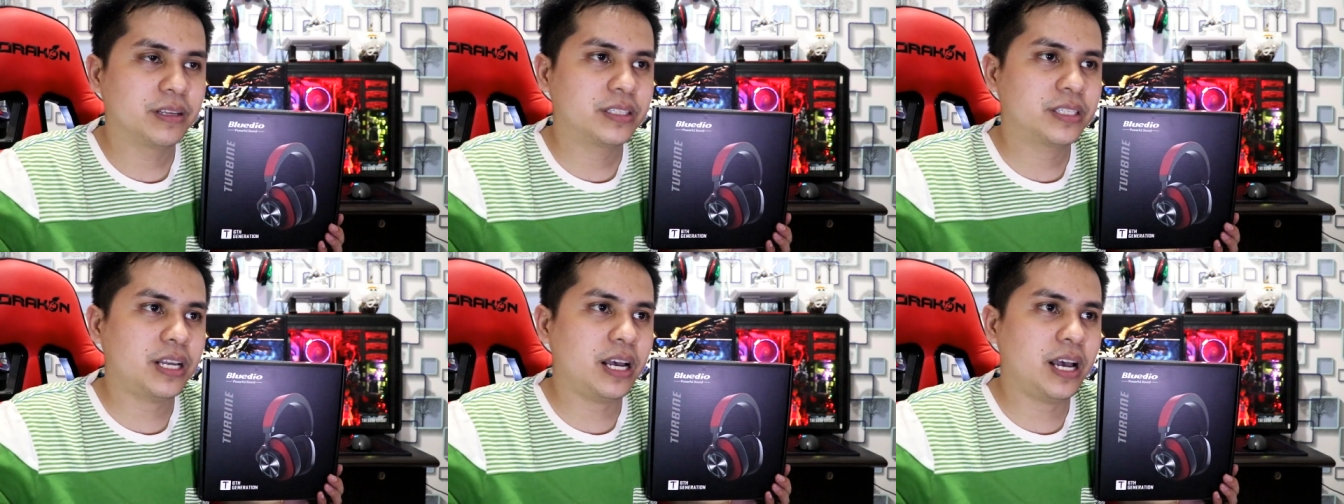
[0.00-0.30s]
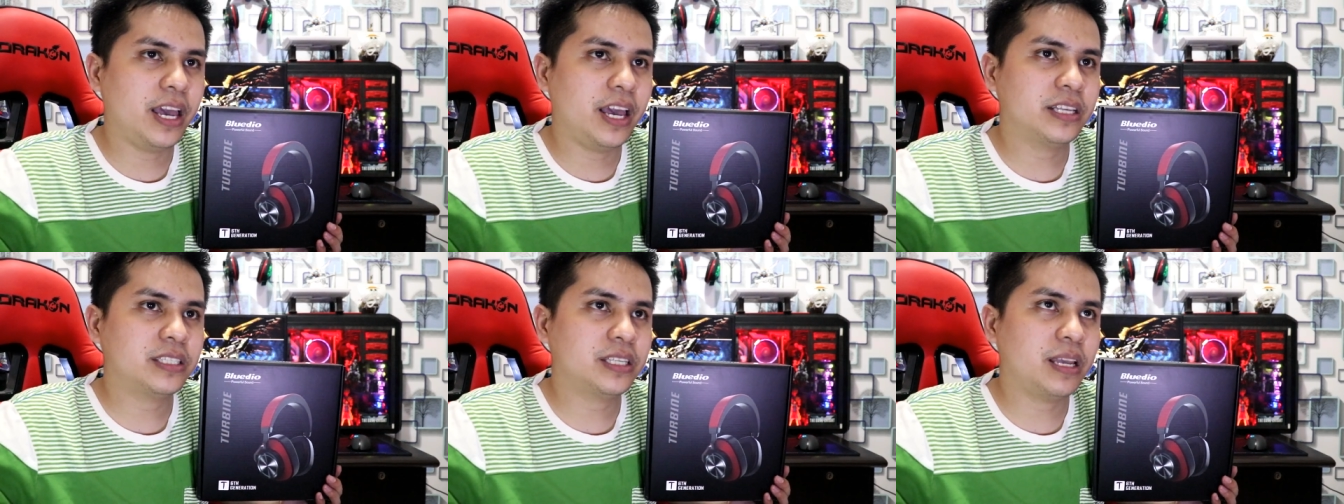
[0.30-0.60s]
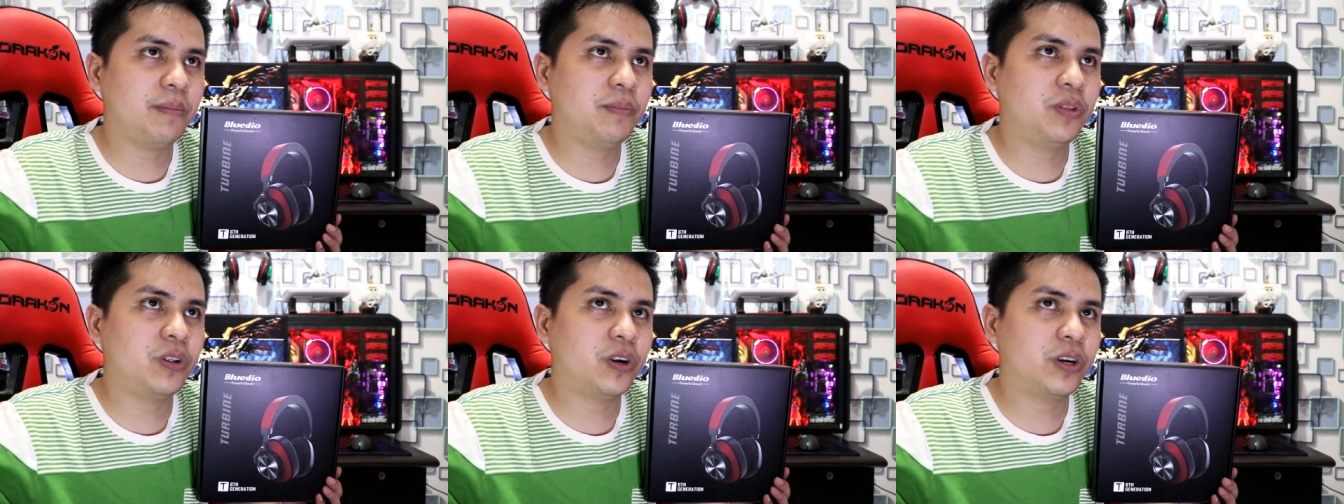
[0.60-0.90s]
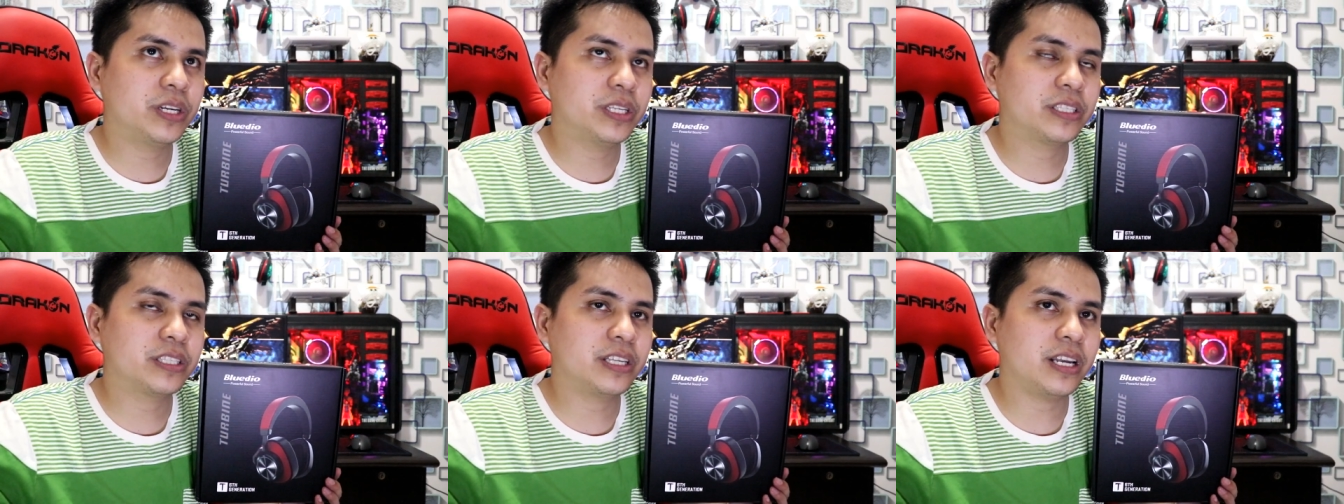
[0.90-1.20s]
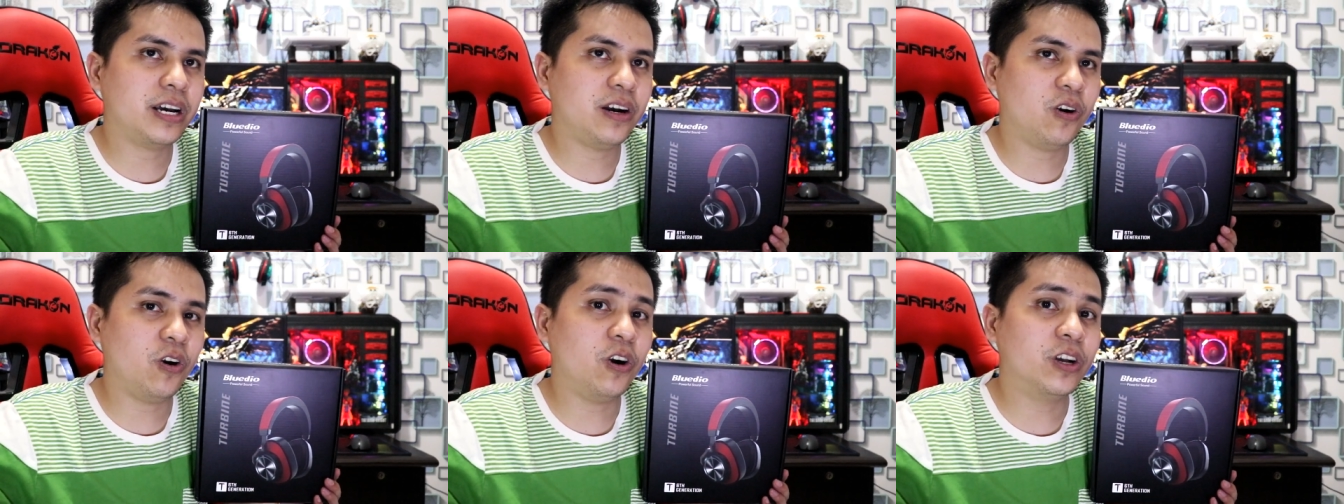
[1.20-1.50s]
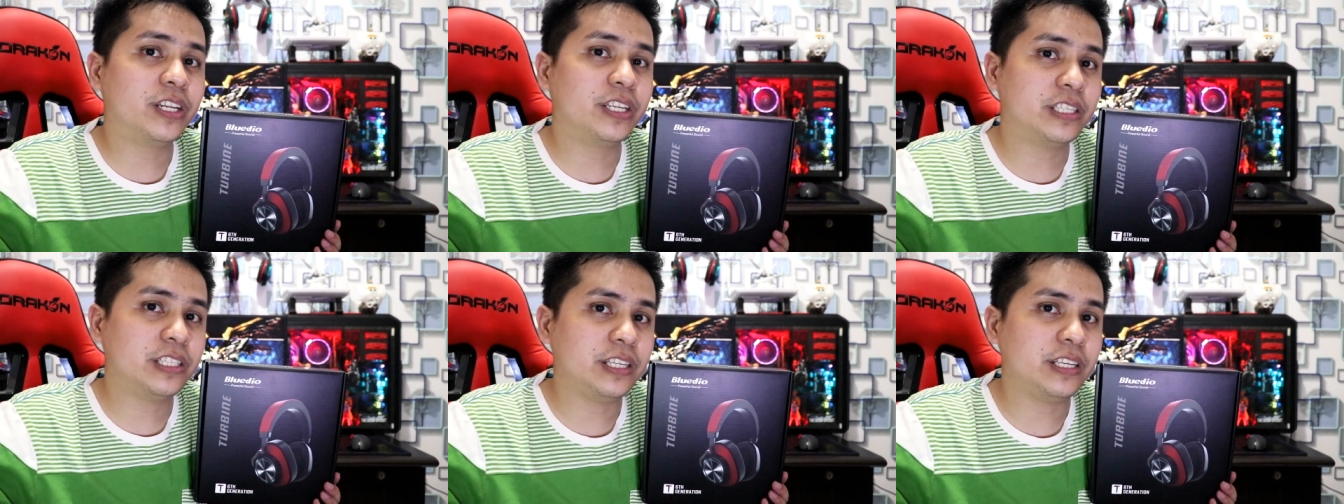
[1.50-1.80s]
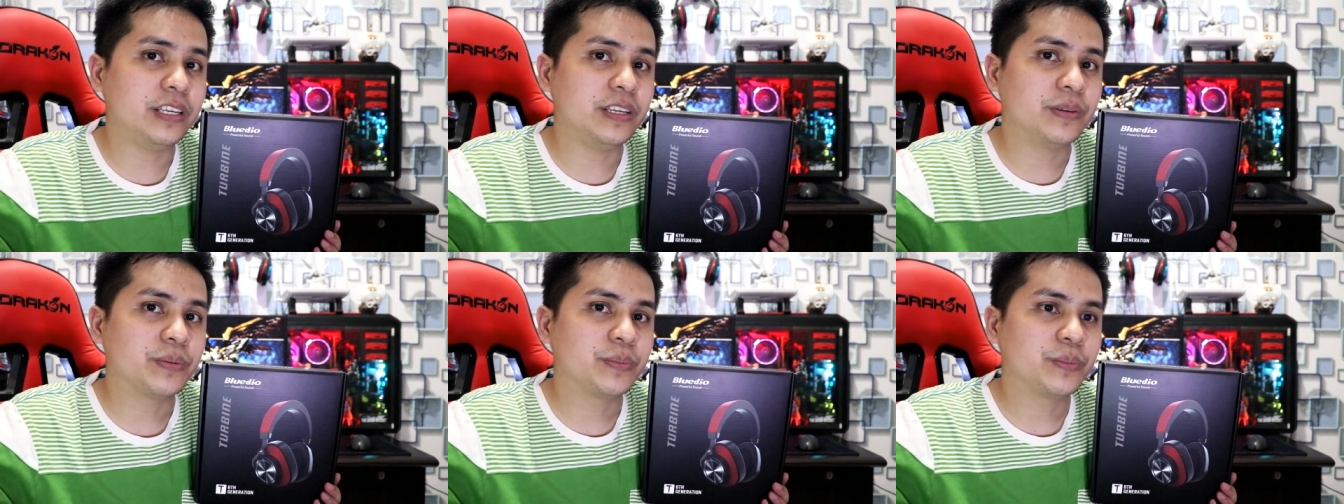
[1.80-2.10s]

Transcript: Sa SM North sa Odyssey.